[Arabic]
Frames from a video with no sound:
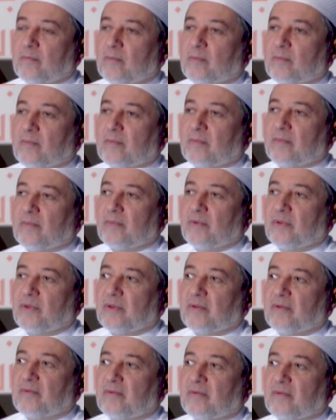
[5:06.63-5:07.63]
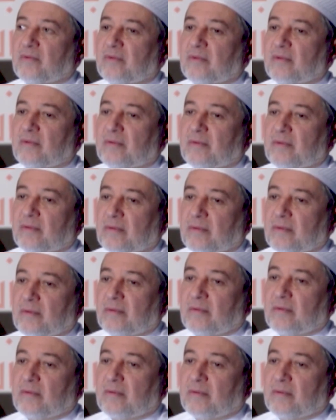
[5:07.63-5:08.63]
والضفادع
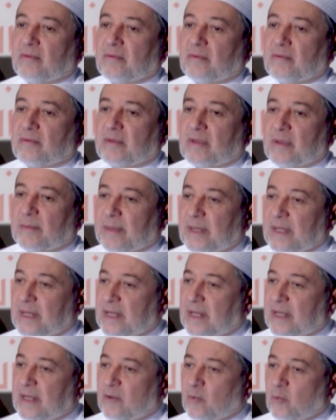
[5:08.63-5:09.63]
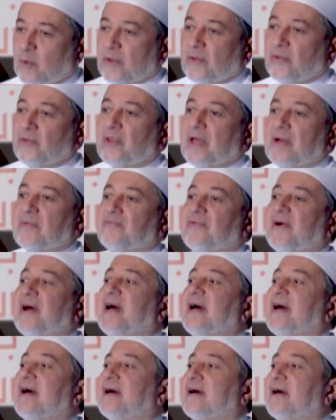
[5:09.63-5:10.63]
انتبهنا
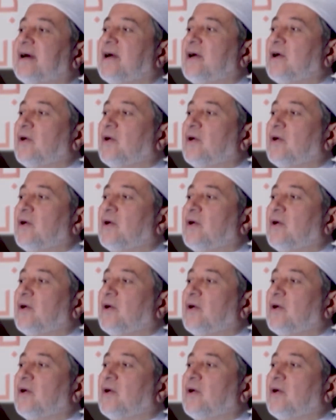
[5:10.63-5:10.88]
والضفا